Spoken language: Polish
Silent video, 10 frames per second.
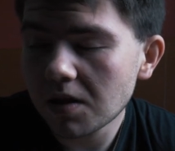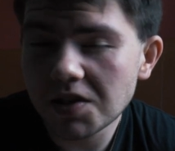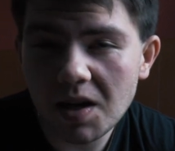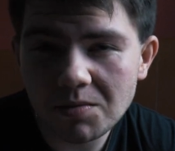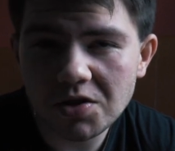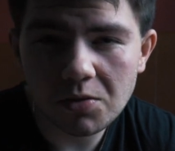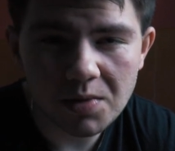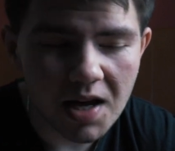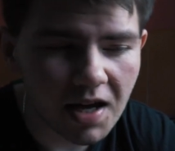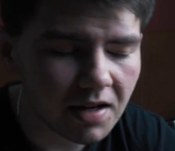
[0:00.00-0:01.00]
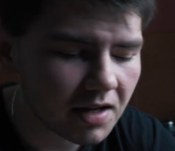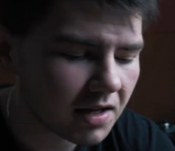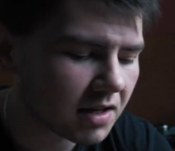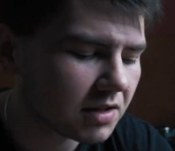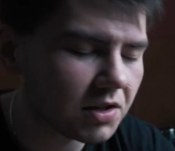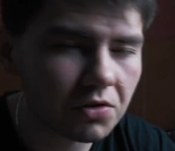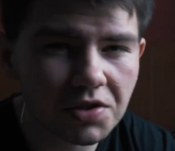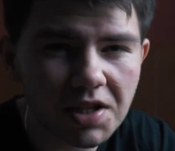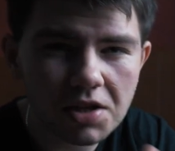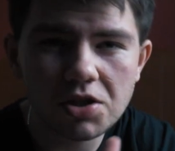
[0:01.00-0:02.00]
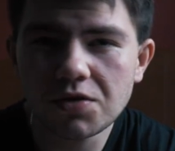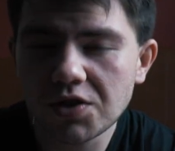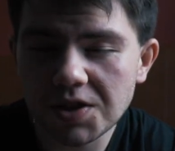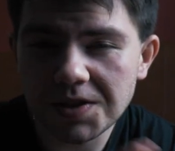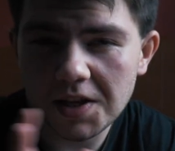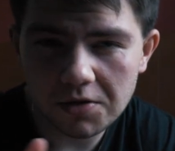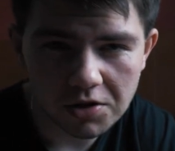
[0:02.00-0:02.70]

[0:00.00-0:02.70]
Sam sobie nie dostarczysz wszystkiego,